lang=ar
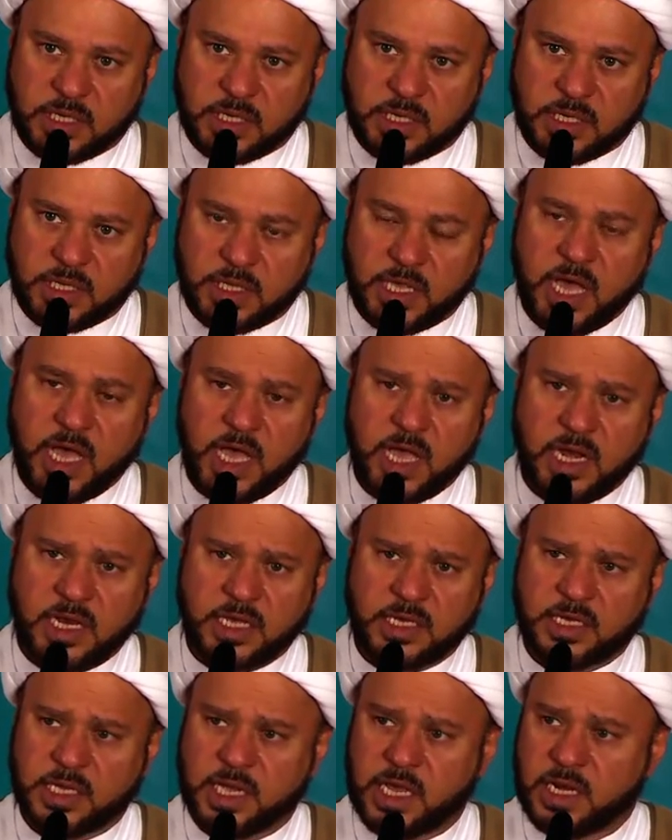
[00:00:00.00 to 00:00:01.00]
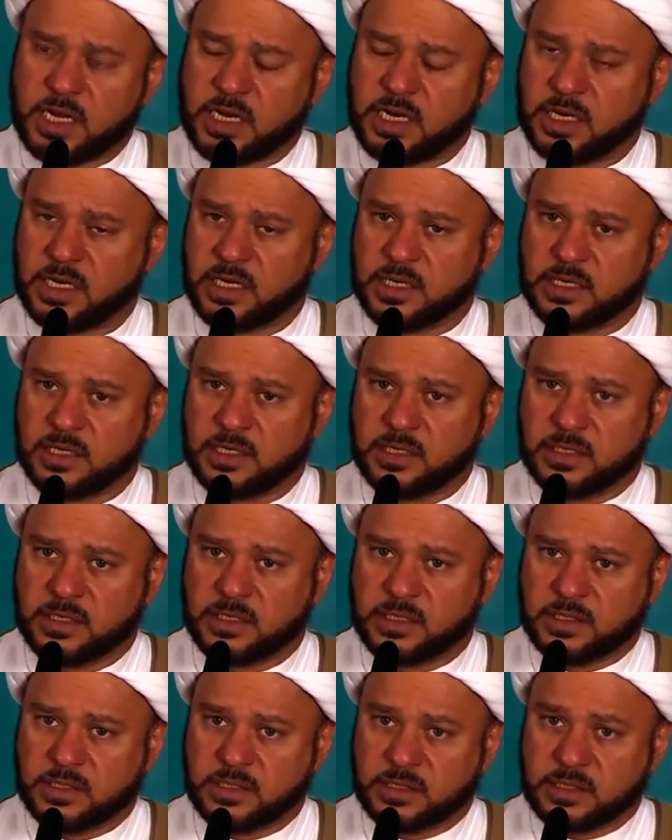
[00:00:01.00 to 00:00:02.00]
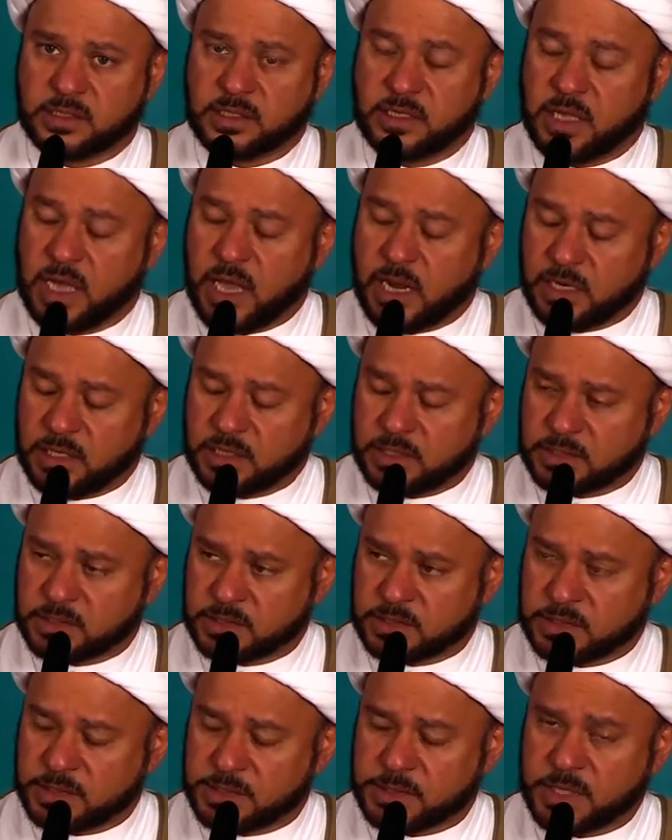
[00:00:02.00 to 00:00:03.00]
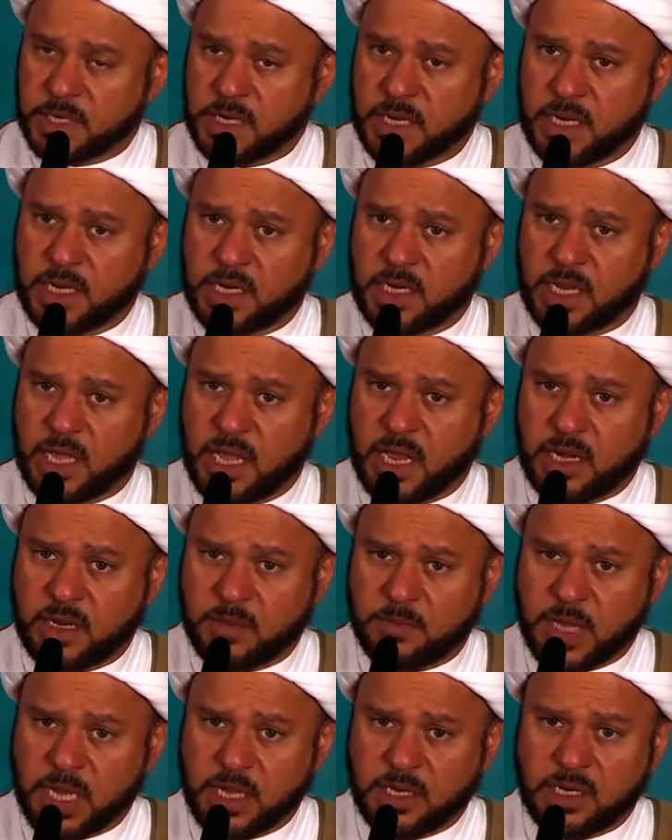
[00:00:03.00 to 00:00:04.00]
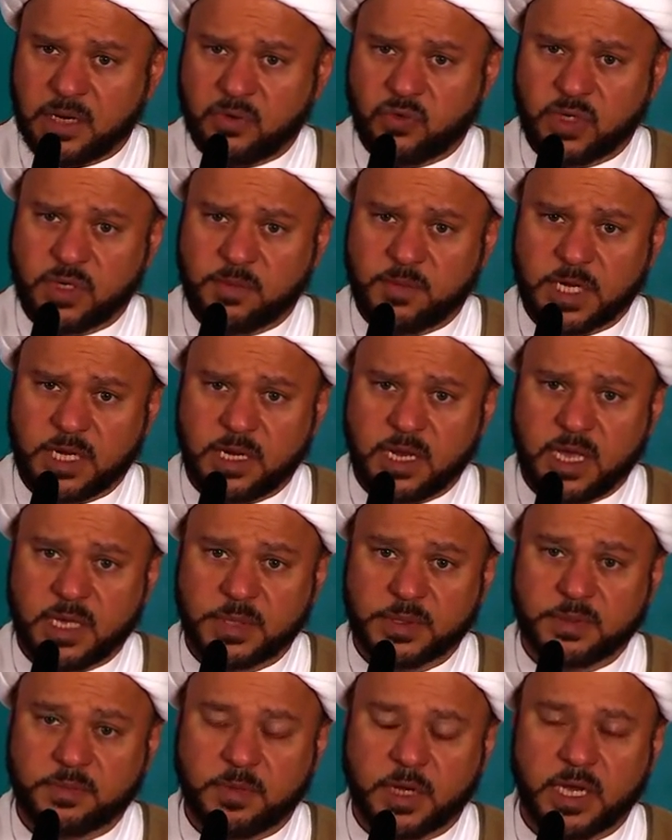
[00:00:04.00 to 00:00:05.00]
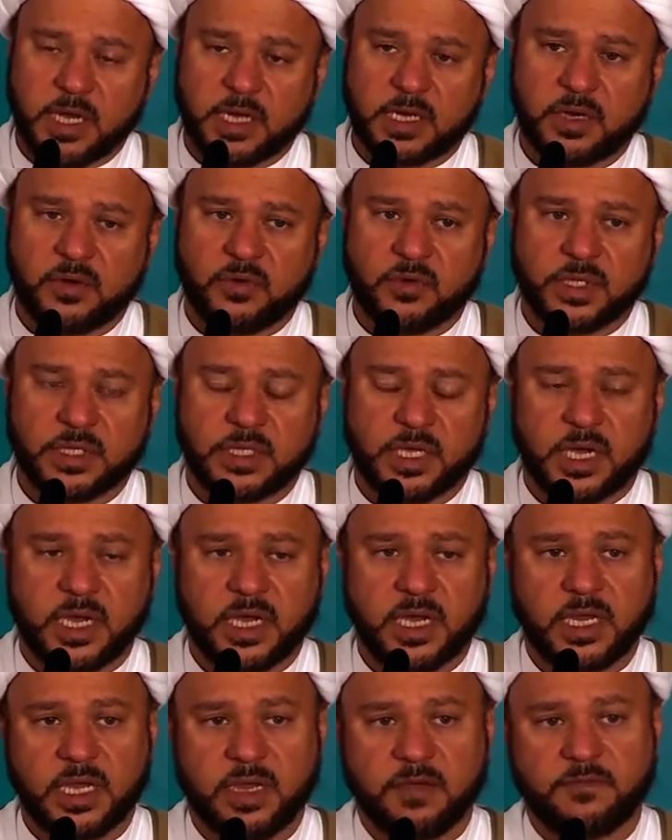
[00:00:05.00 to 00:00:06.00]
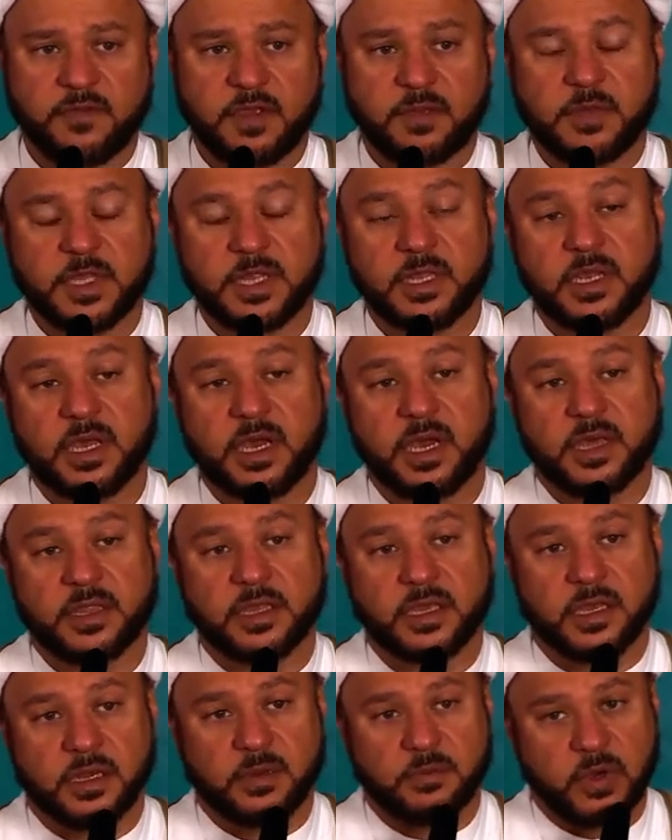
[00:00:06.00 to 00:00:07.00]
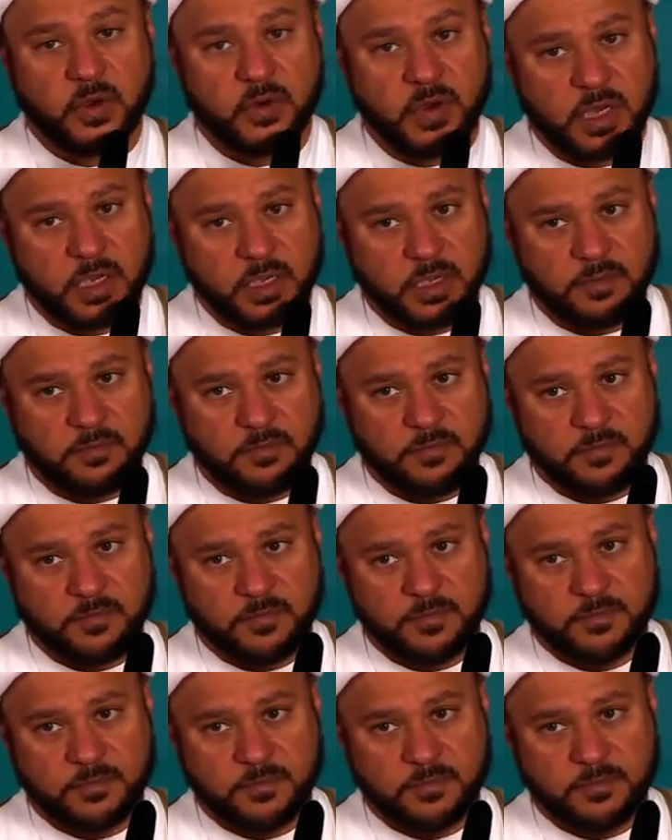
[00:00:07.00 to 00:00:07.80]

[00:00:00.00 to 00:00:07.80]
ذلك الاتصال المعنوي بالله سبحانه وتعالى في مثل هذه المواقف